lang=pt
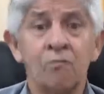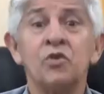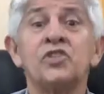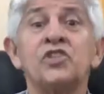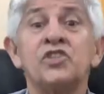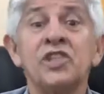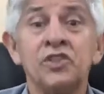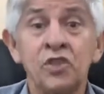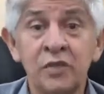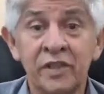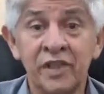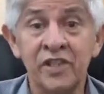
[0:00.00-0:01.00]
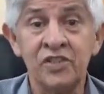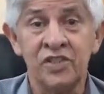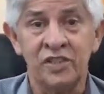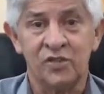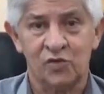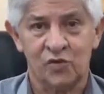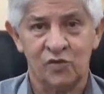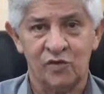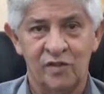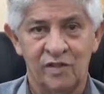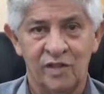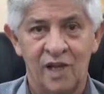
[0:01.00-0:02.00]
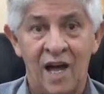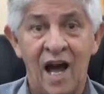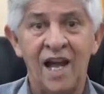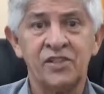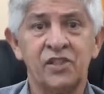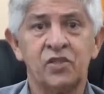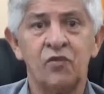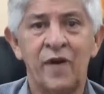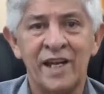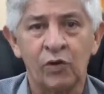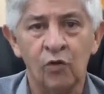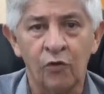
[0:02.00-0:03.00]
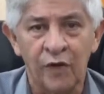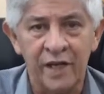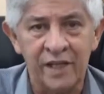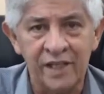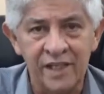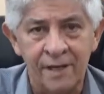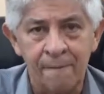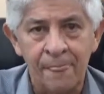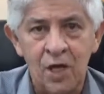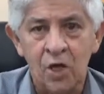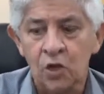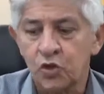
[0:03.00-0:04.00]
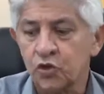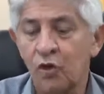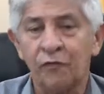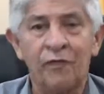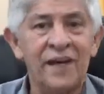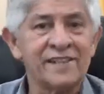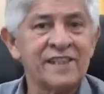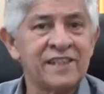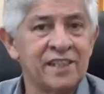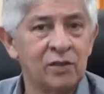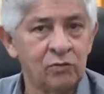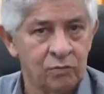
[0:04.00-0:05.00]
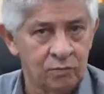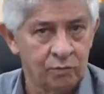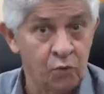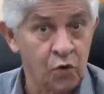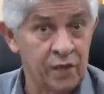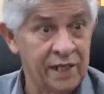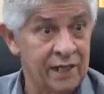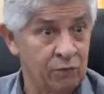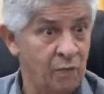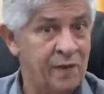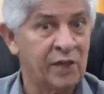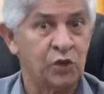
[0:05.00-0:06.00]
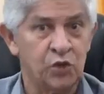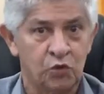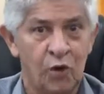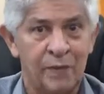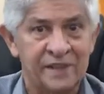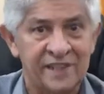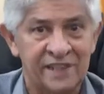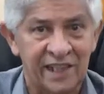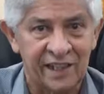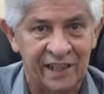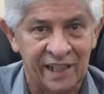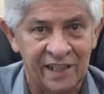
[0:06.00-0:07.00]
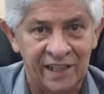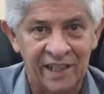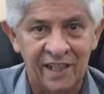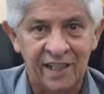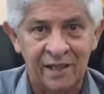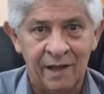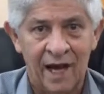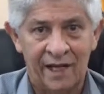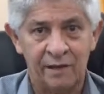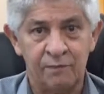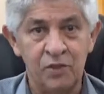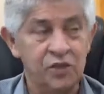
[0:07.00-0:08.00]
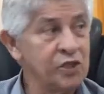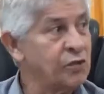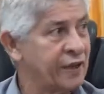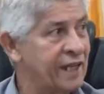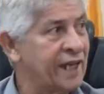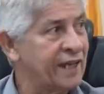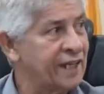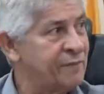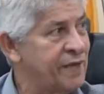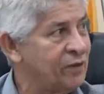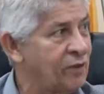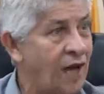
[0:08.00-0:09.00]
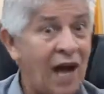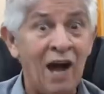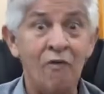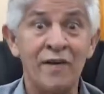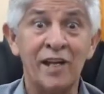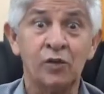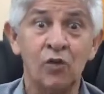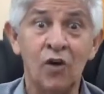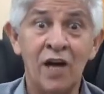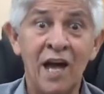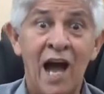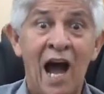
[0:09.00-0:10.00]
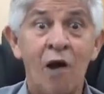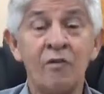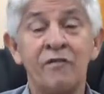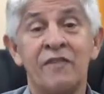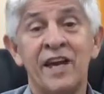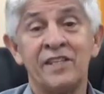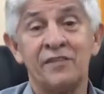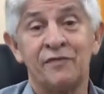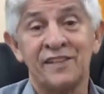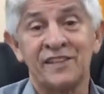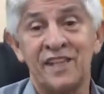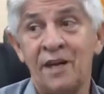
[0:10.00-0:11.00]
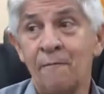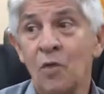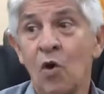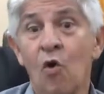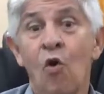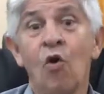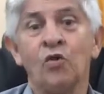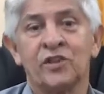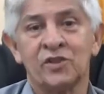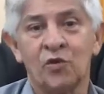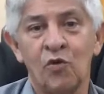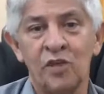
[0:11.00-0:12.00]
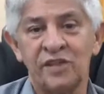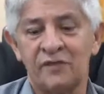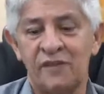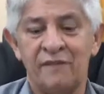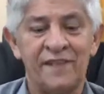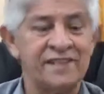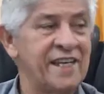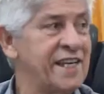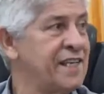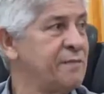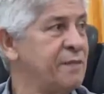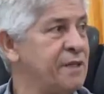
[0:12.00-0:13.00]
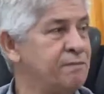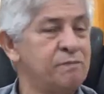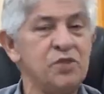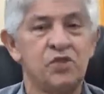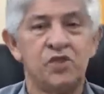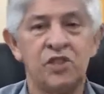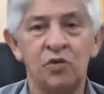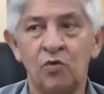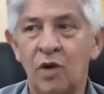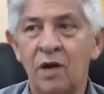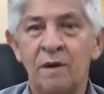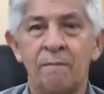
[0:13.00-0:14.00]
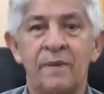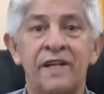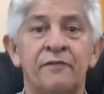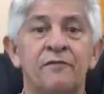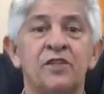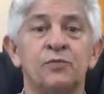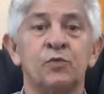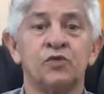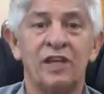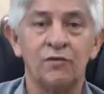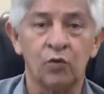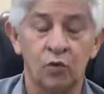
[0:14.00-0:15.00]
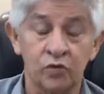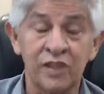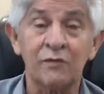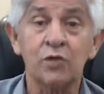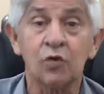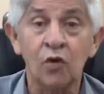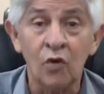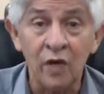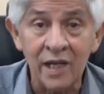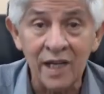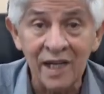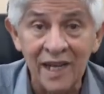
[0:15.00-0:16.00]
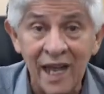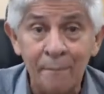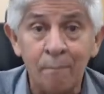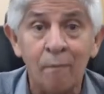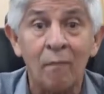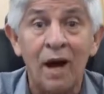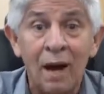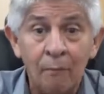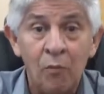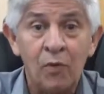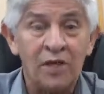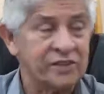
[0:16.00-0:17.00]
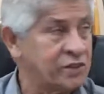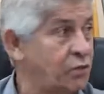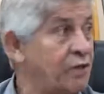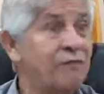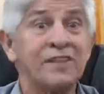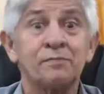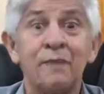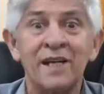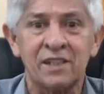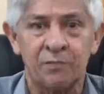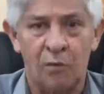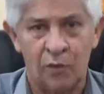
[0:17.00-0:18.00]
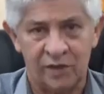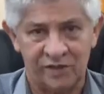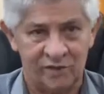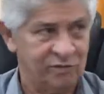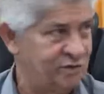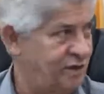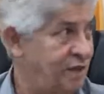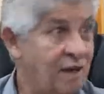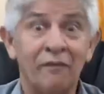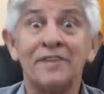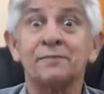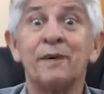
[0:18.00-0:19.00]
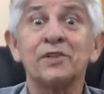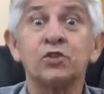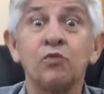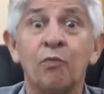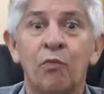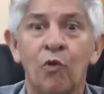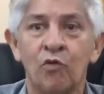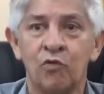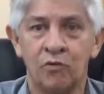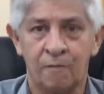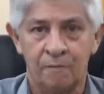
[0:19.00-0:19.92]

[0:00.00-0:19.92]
Muita gente não entende isso. Acha que o vereador Ferreirinha só faz aquilo, porque no momento eu estou apresentando aquele, aquele pedido, aquele requerimento. Ah, o vereador, ao invés de fazer outras coisas, vem fazer requerimento pedindo benefício para o servidor. O servidor, ele é a população, ele faz parte da população, faz parte do povo.